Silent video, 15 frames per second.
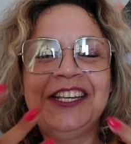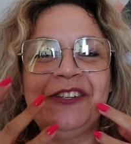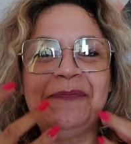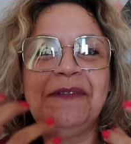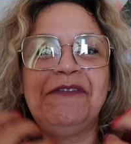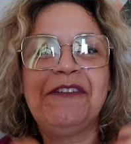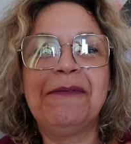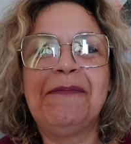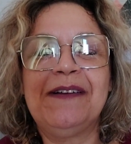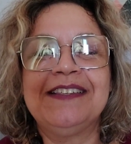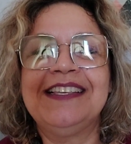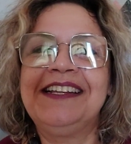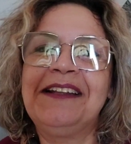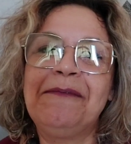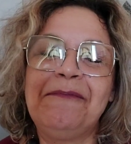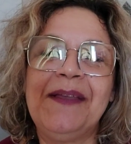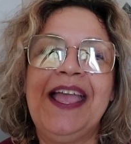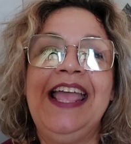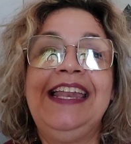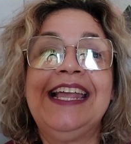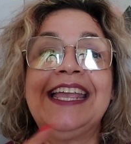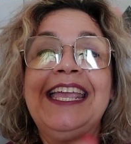de me ver passar na
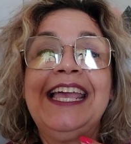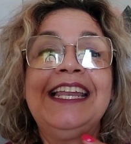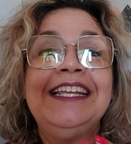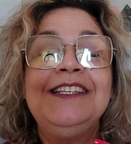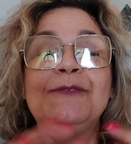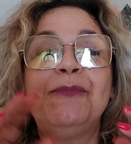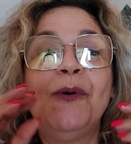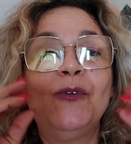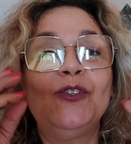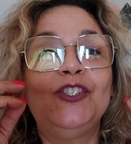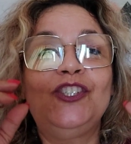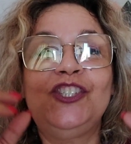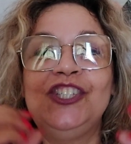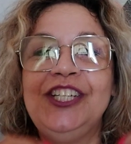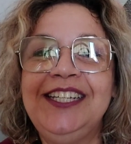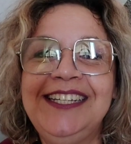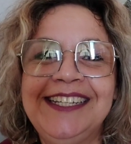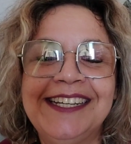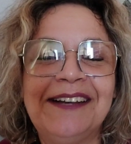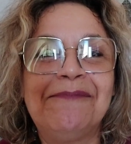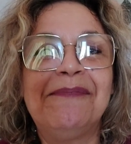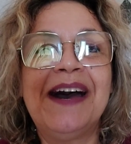pele, aquela esponjinha